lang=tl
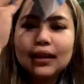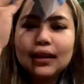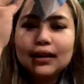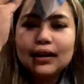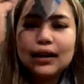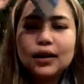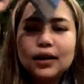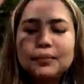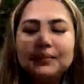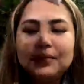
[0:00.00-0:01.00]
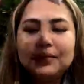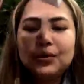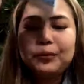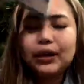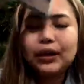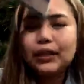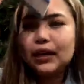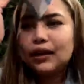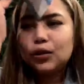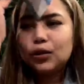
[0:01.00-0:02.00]
um, kung pwede,
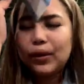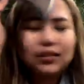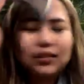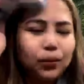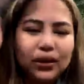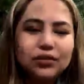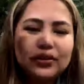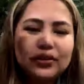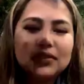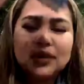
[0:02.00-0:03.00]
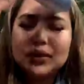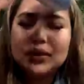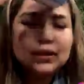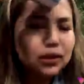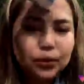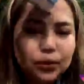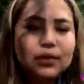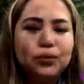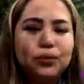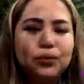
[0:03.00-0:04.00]
20 winners. Gawin natin 20
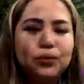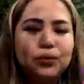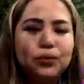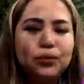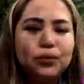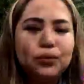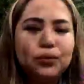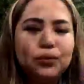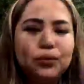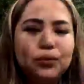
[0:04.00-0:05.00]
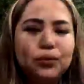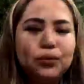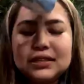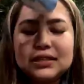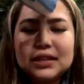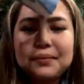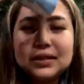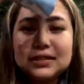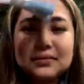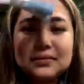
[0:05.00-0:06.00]
winners. Basta mas,
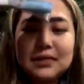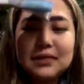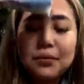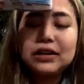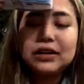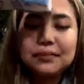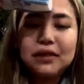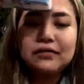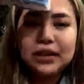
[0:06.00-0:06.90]
the more the merrier.